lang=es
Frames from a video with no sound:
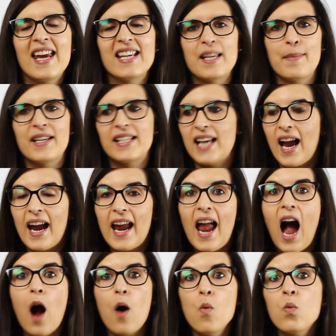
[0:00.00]
ese mensaje
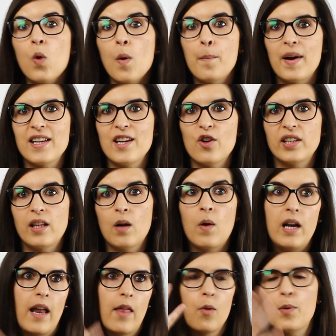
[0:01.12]
a un compañero que tengo
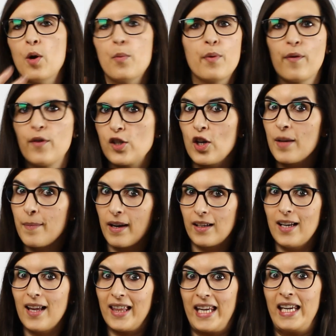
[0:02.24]
al lado, pero el profesor
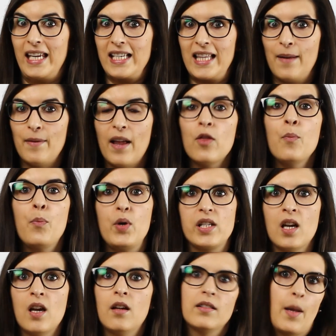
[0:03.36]
imaginad que está hablando,
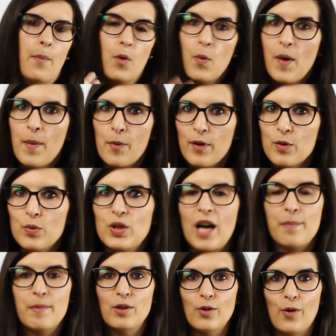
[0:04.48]
pues tampoco voy a poder
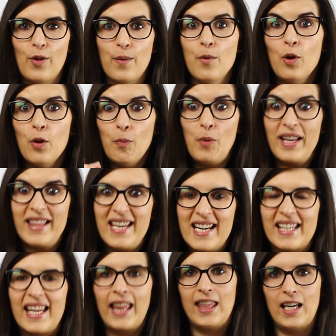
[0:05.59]
usar mi tono de voz, voy a
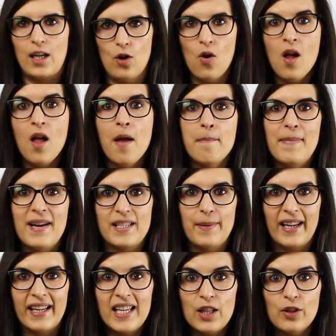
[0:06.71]
tener que hacerlo más
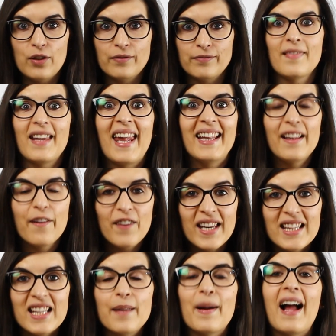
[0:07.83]
bajito. En
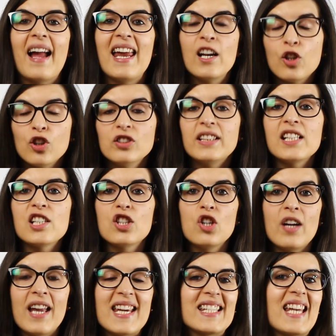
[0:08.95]
definitiva, el
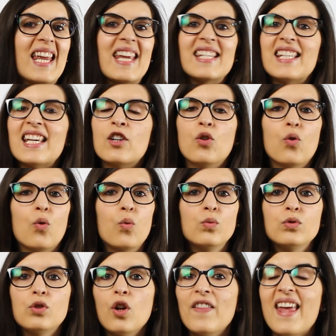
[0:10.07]
contexto es ese
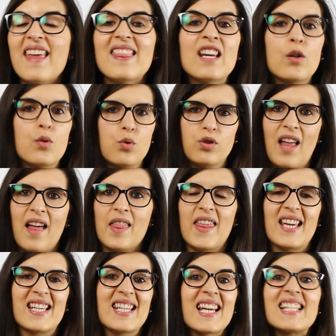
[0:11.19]
conjunto de
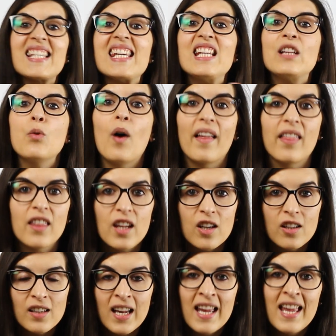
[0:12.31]
circunstancias, esa
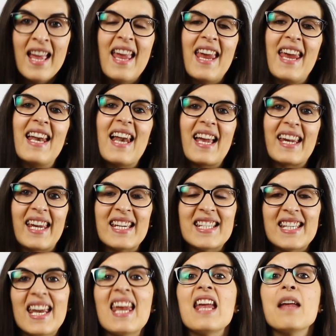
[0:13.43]
situación en la que
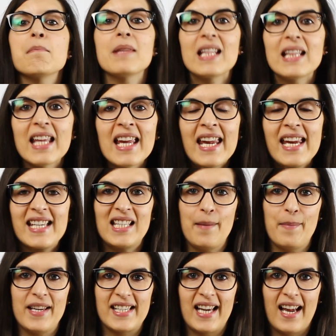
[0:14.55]
se emite ese
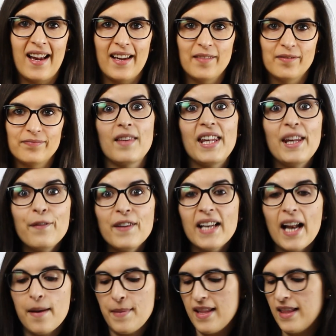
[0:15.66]
mensaje. Y
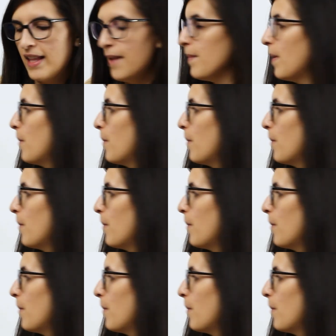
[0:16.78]
finalmente